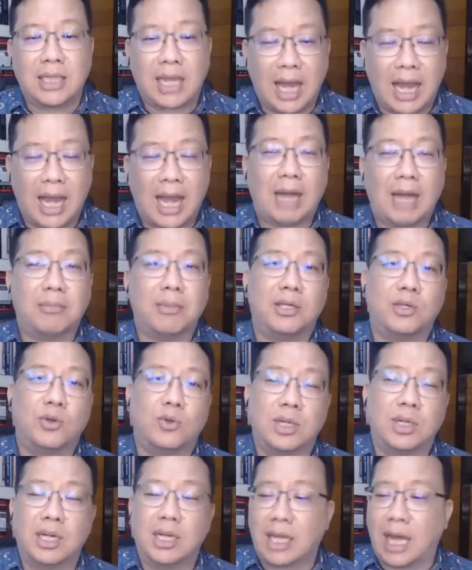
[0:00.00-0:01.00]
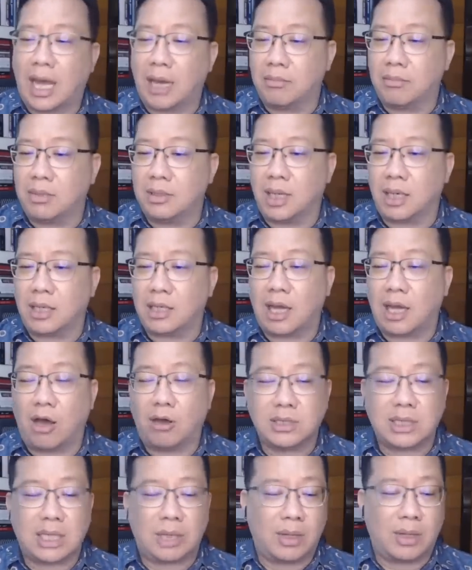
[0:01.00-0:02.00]
ทหารมายุ่งเรื่องการเมืองเข้า
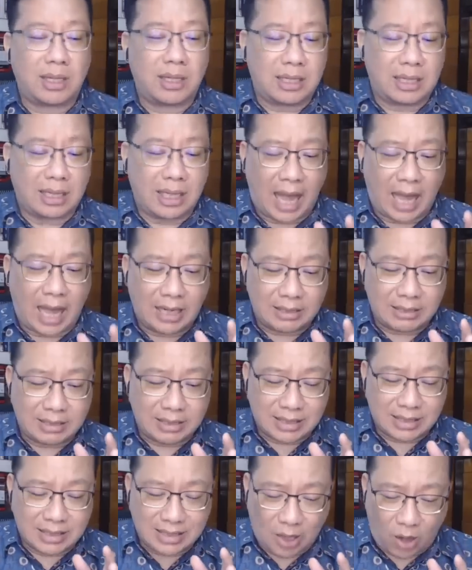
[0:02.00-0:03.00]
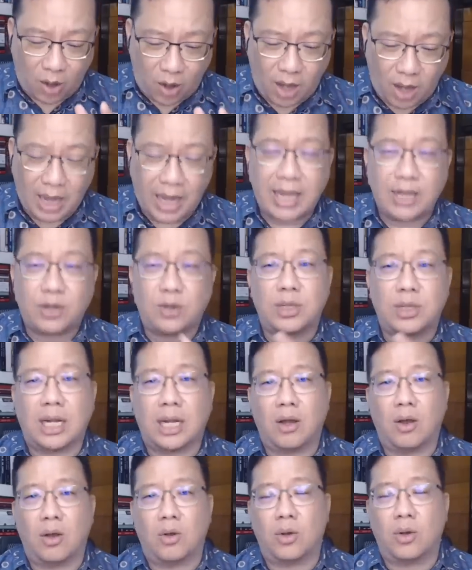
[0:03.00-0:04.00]
ใจว่าการเคาะให้คนนั้น
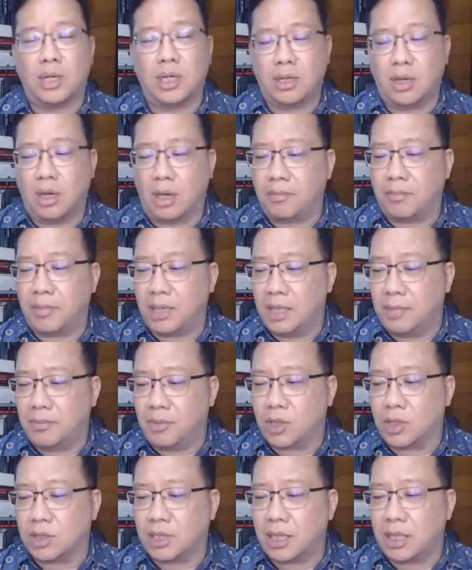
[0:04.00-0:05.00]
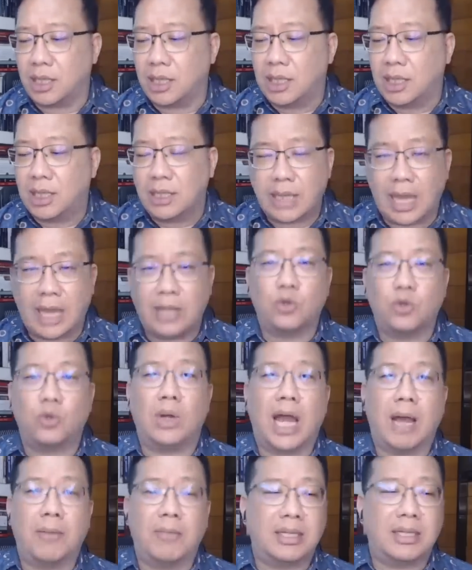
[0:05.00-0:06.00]
ออกคนนี้ออกเป็นเรื่องปกติ แต่ดู
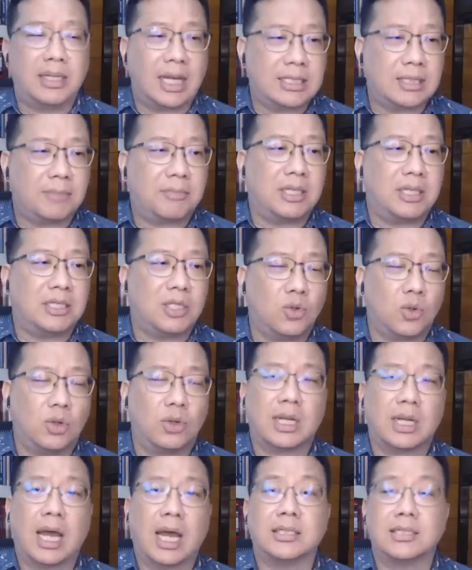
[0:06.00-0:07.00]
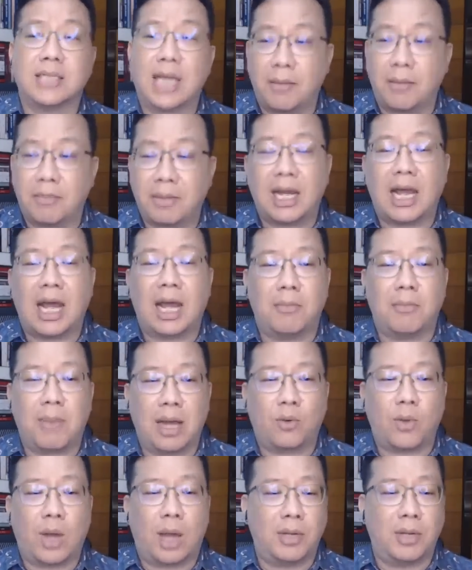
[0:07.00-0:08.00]
แล้วมันน่าจะเป็นชนวนของการสร้างปัญหามาก
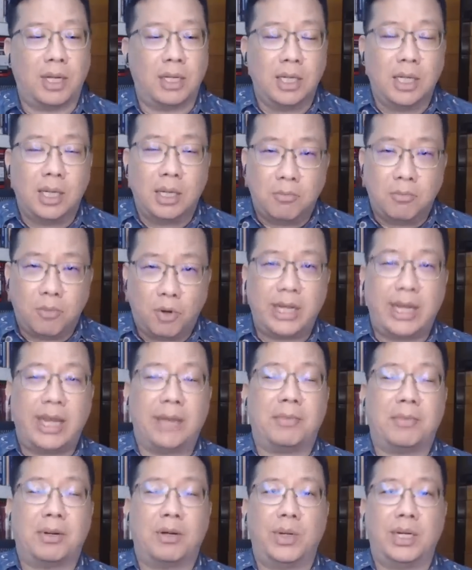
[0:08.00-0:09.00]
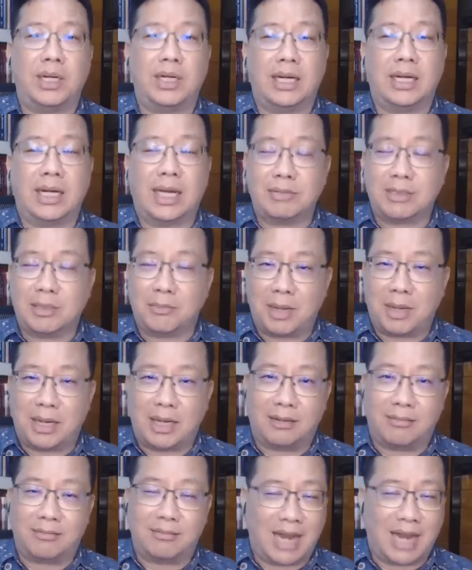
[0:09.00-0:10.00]
กว่าเพราะฉะนั้นพลเอกประวิตยเนี่ยนะครับจะเป็น
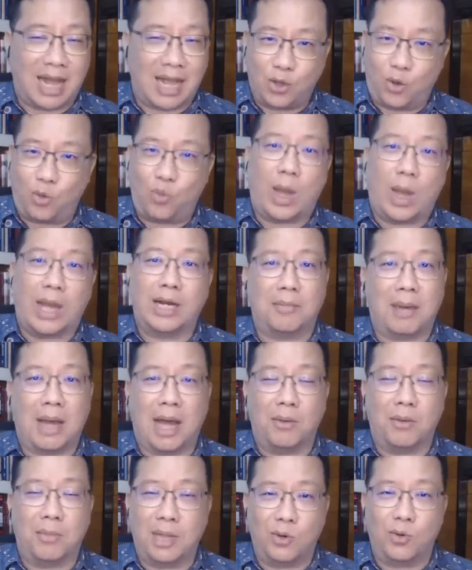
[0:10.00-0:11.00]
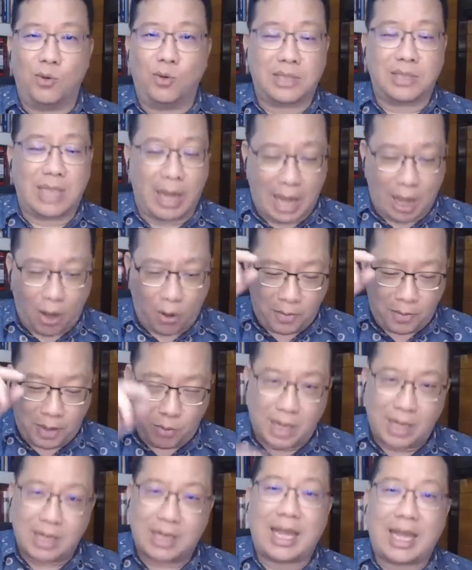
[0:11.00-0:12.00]
นายกไหวหรือเปล่า ไม่รู้แต่เอาเป็น
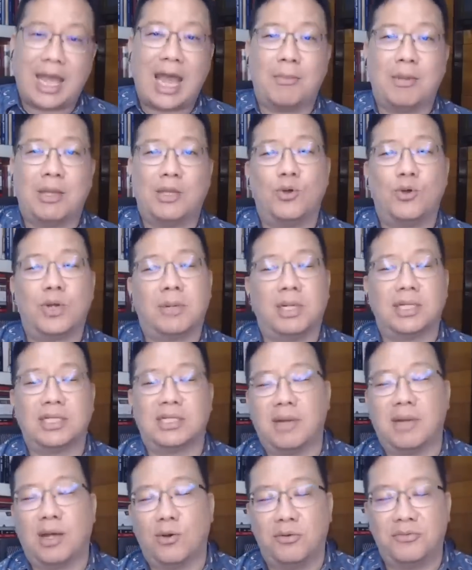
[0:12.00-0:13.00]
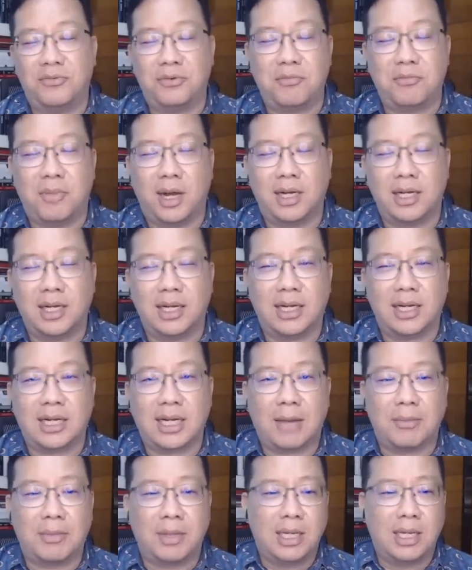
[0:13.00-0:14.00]
ว่าแค่มายุ่งกับเรื่องสมาคมฟุตบอลเนี่ยนะค
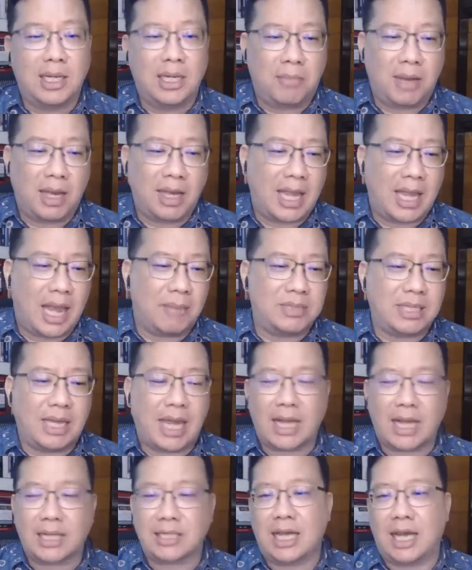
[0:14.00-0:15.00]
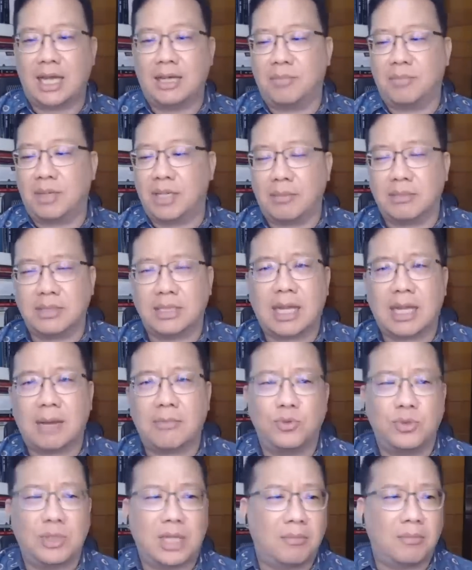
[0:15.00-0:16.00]
รับพยายามจะแอคชั่นพยายามจะทำ
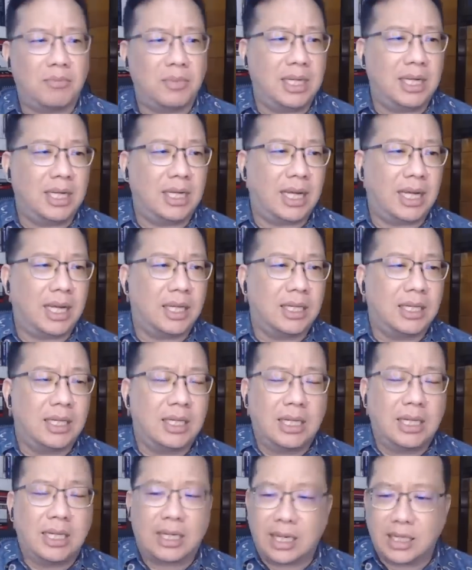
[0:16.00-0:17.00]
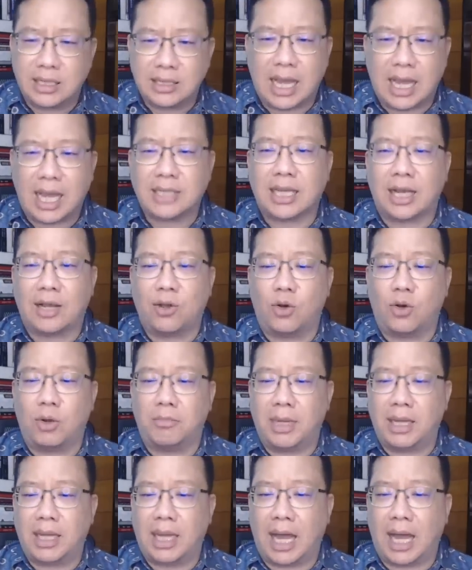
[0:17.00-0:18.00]
นู่นทำนี่เนี่ยกระแสสังคม
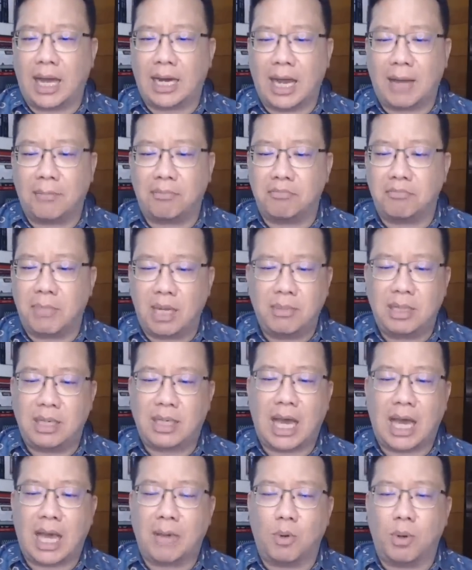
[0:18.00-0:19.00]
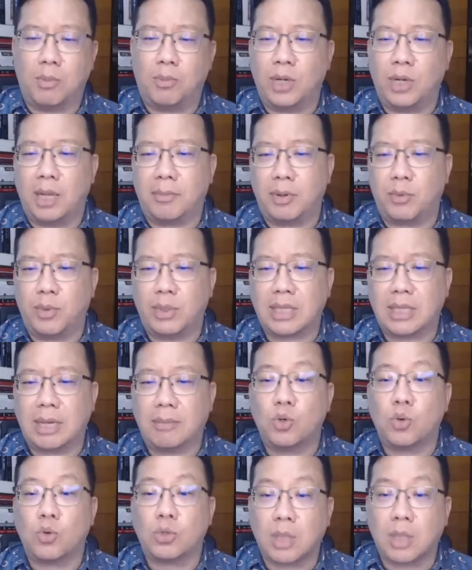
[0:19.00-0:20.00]
ไม่ขานรับ ไม่มีใครมองว่าพลเอกประวิตย
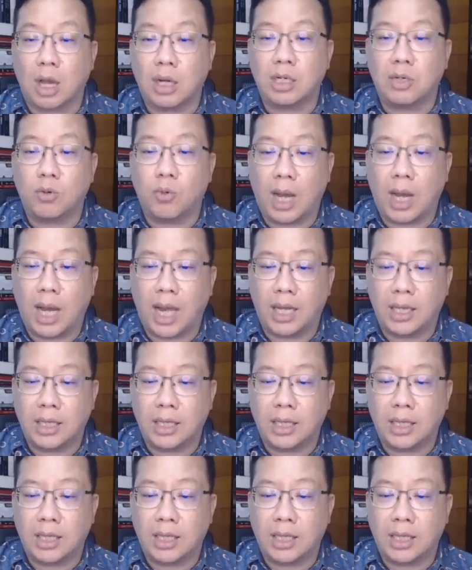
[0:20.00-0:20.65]
ทำถูกต้องหรือว่า